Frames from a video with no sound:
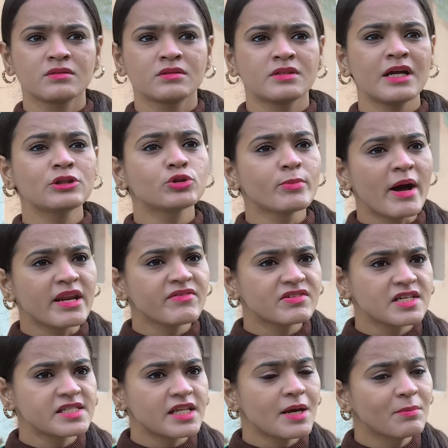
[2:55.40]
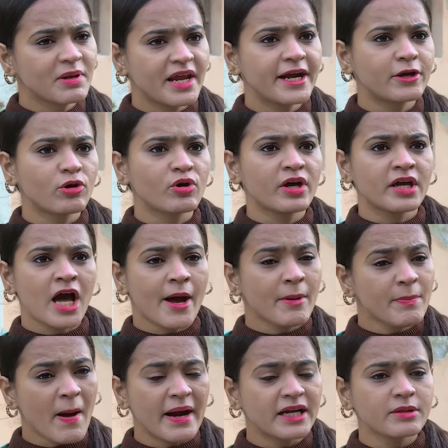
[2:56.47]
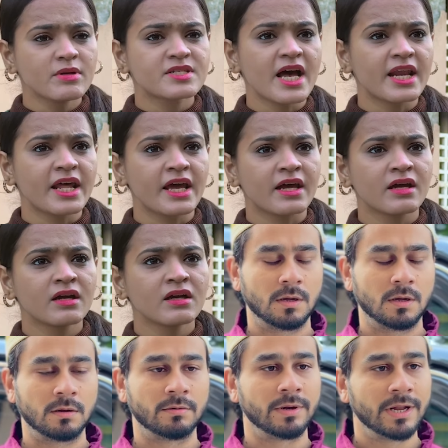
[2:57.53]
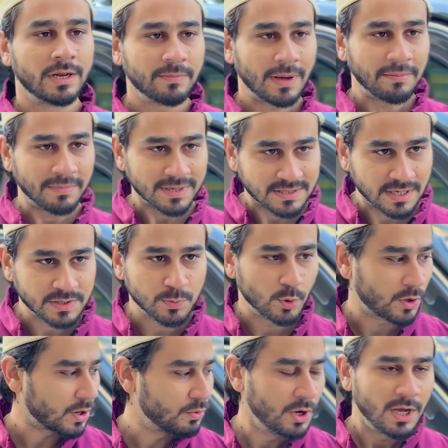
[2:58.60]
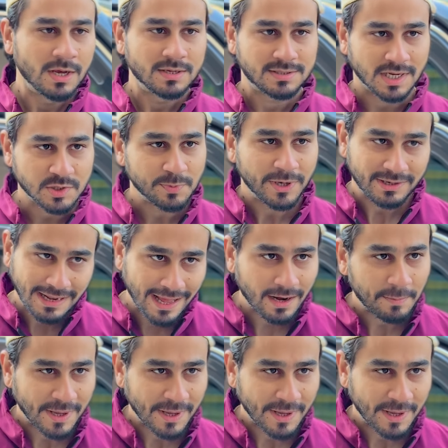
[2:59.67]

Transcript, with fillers: यार तुम्हारी वजह से ना हम लेट हो गए हमें पार्टी में जाना है नहीं नहीं मैम मैं सच बोल रहा हूँ सच में टायर